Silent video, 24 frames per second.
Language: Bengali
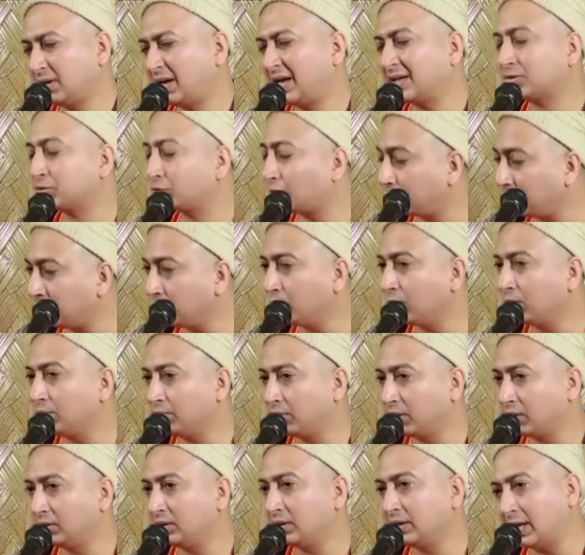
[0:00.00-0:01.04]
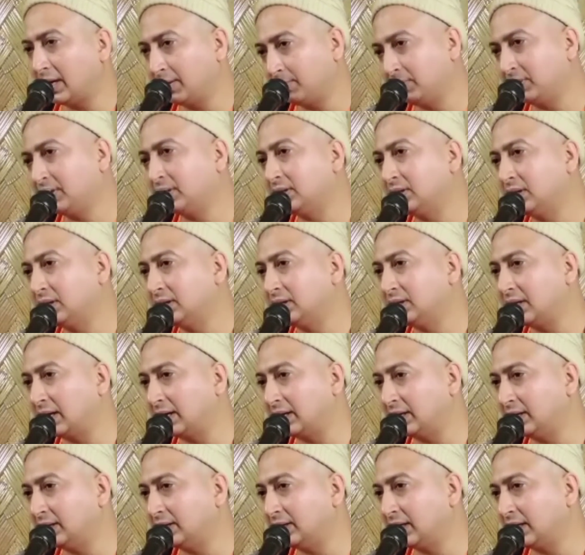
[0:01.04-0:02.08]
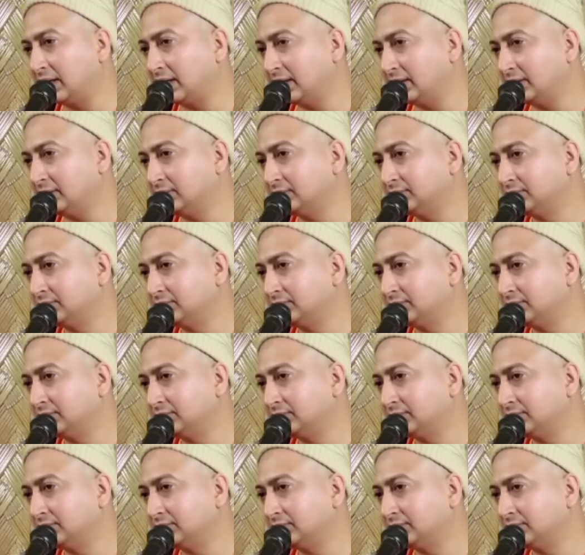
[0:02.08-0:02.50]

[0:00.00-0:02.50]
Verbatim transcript: আশ্রমই বলবো না যদি জ্ঞানপীঠের দিকে তাকিয়ে দেখেন